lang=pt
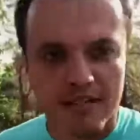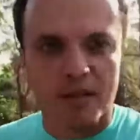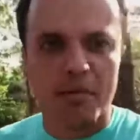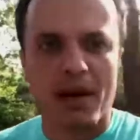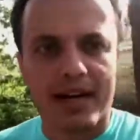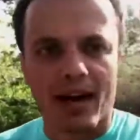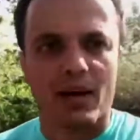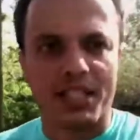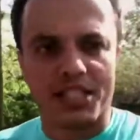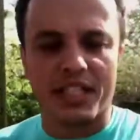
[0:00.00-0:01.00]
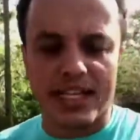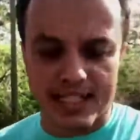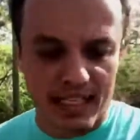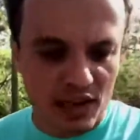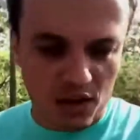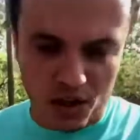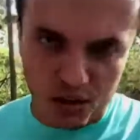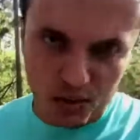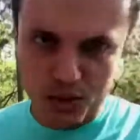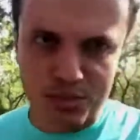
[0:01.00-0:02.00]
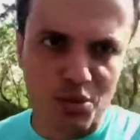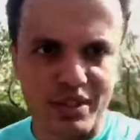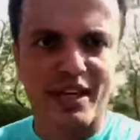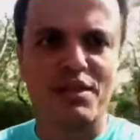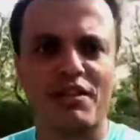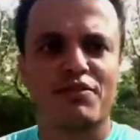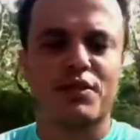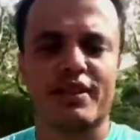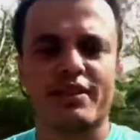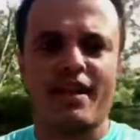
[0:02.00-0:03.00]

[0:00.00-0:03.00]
Vamos embarcar com a gente nessa? Ó, o último treino já foi.